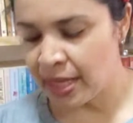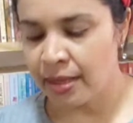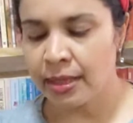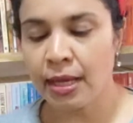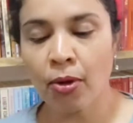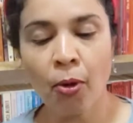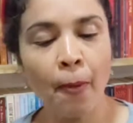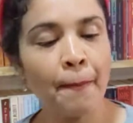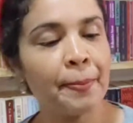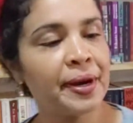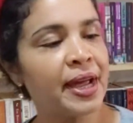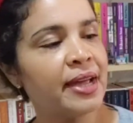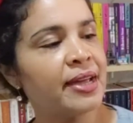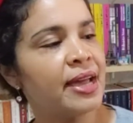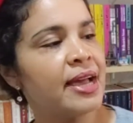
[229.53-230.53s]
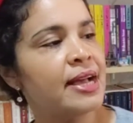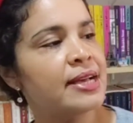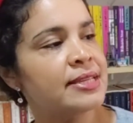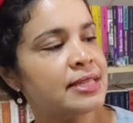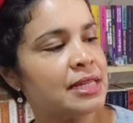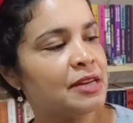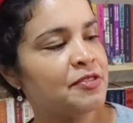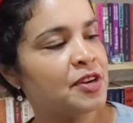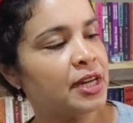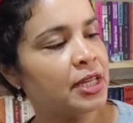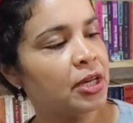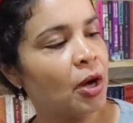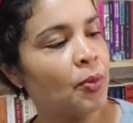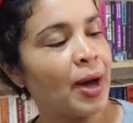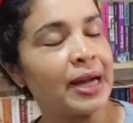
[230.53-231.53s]
e comprei esse livro aqui,
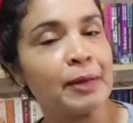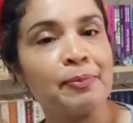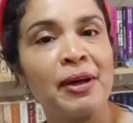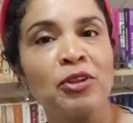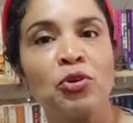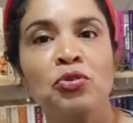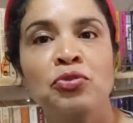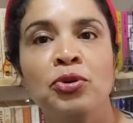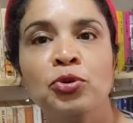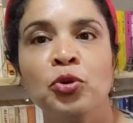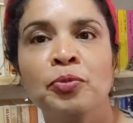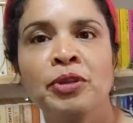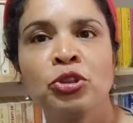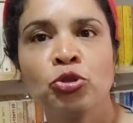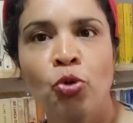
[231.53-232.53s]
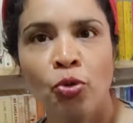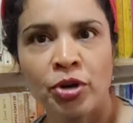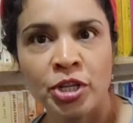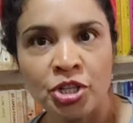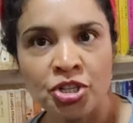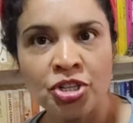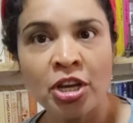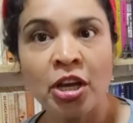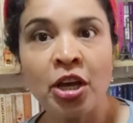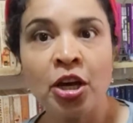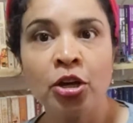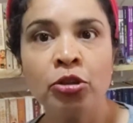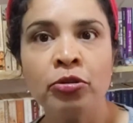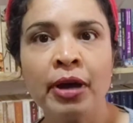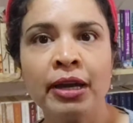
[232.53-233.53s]
ó, o Arquipélago Volume 2,
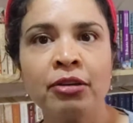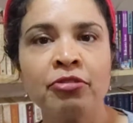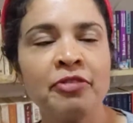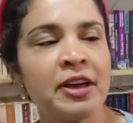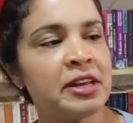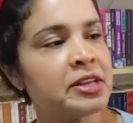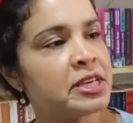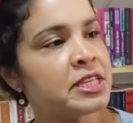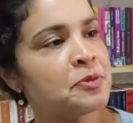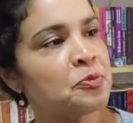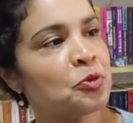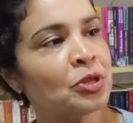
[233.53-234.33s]
do Érico Veríssimo.